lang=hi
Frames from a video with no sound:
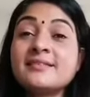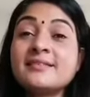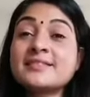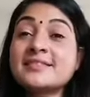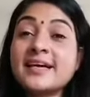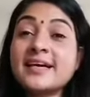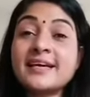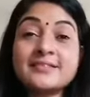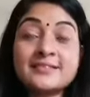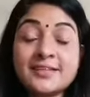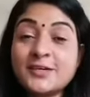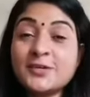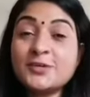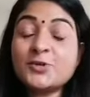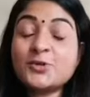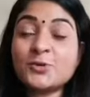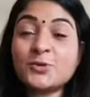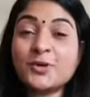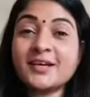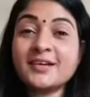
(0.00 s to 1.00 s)
साथ नहीं
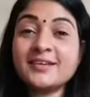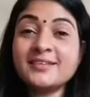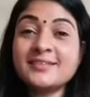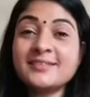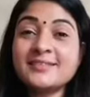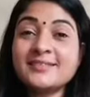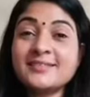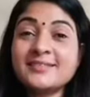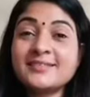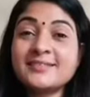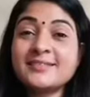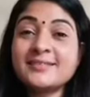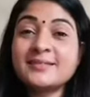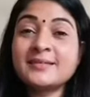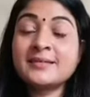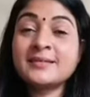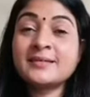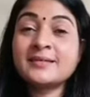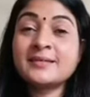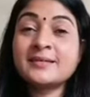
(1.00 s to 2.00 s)
छोड़ा
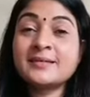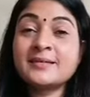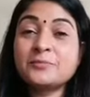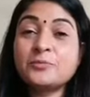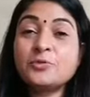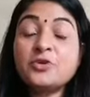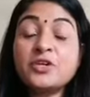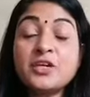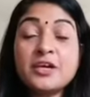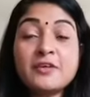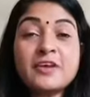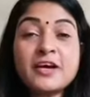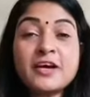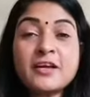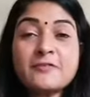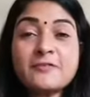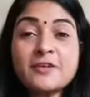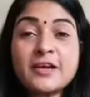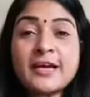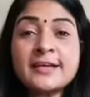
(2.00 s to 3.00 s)
पूरी अफवाहें
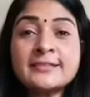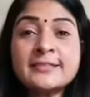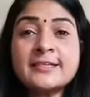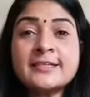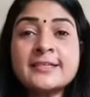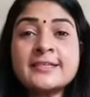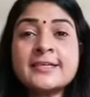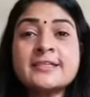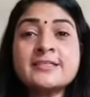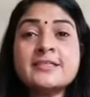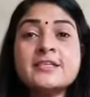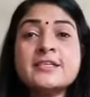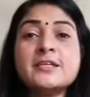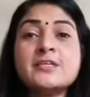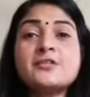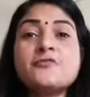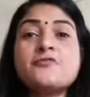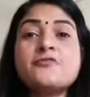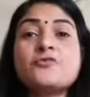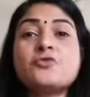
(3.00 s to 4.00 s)
फैला दी गई
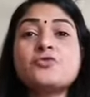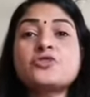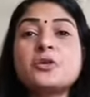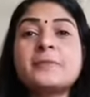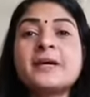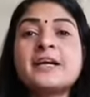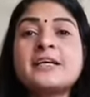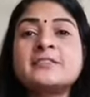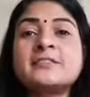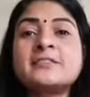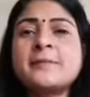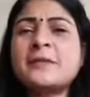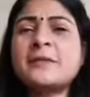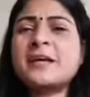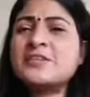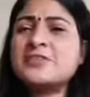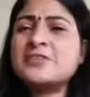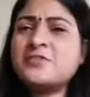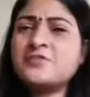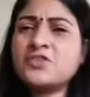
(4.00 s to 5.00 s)
1984 के बाद कि अब
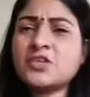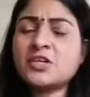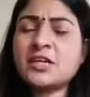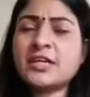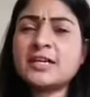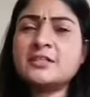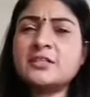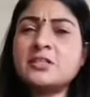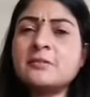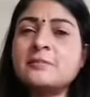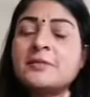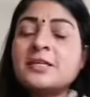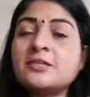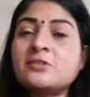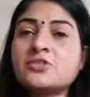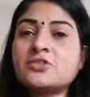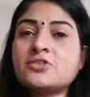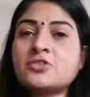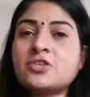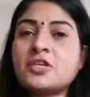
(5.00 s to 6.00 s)
राजीव जी का राजनीति में
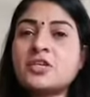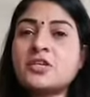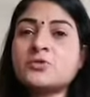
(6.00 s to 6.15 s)
इंटरेस्ट नहीं है